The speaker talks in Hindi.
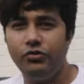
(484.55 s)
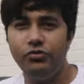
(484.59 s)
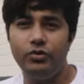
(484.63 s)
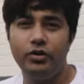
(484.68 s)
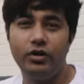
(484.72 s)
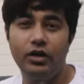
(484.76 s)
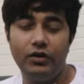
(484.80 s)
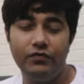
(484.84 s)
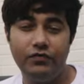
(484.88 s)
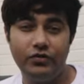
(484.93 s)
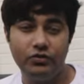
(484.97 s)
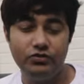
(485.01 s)

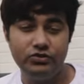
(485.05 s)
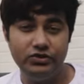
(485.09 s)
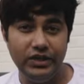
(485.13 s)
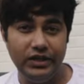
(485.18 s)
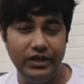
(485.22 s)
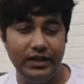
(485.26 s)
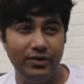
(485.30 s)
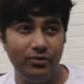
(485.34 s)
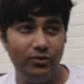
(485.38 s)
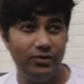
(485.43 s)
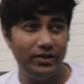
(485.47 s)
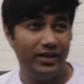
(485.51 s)
क्योंकि काफ़ी कुछ
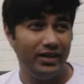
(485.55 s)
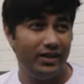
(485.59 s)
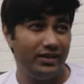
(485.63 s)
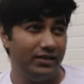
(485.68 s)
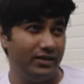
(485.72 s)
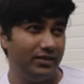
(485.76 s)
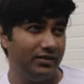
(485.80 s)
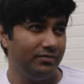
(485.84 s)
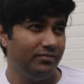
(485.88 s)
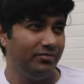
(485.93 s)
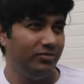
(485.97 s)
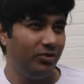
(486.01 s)
डिले हो गया
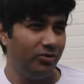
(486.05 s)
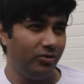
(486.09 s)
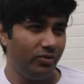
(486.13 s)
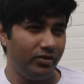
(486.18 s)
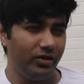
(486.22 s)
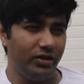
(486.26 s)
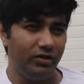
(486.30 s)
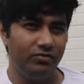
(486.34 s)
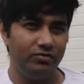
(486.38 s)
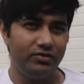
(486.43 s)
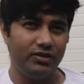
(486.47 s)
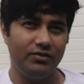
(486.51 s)
ये
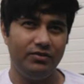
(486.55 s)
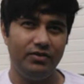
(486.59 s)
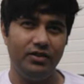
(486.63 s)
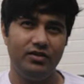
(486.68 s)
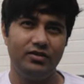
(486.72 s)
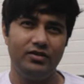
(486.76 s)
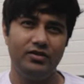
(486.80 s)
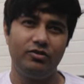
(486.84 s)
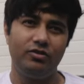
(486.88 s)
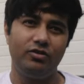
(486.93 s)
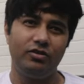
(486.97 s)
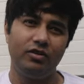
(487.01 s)
लॉकडाउन की
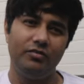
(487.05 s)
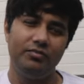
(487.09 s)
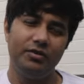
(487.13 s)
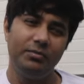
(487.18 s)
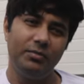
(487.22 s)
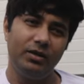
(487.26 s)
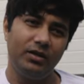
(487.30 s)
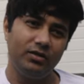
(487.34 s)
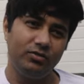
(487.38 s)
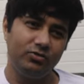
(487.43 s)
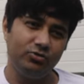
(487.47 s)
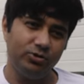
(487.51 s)
वजह से और कभी
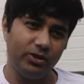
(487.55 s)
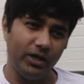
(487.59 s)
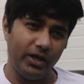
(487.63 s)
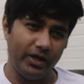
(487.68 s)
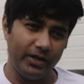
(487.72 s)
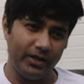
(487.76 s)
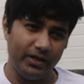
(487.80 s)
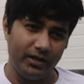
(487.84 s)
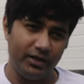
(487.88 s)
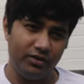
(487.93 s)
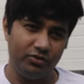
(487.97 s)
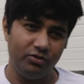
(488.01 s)
मैं कुछ जा
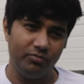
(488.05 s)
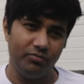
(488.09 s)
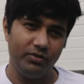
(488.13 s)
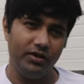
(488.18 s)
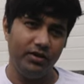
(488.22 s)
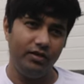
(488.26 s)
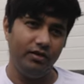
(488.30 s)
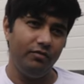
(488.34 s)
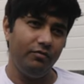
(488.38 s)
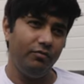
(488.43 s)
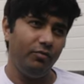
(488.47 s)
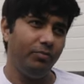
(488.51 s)
नहीं रहा तो
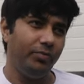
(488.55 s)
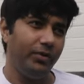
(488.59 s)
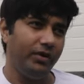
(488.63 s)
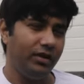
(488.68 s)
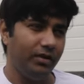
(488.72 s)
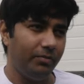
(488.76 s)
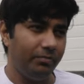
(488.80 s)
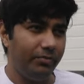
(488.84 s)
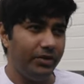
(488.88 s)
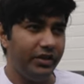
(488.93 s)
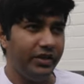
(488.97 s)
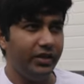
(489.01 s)
मैंने वो
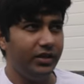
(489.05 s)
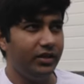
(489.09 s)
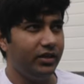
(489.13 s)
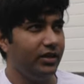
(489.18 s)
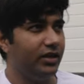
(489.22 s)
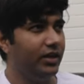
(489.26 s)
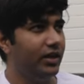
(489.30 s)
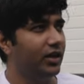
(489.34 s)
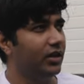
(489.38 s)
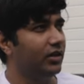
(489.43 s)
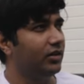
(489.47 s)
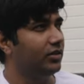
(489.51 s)
पिकअप भी नहीं
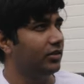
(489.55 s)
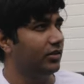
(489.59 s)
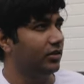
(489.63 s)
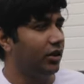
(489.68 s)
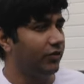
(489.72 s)
किया